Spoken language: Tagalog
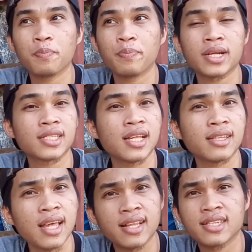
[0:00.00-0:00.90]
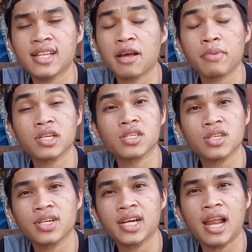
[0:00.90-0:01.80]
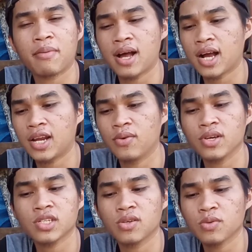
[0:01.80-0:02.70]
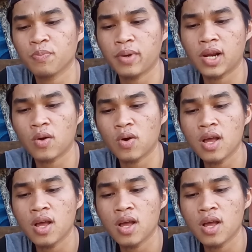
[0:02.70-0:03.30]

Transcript: percentage ng mixture nila mga kanongkis no pero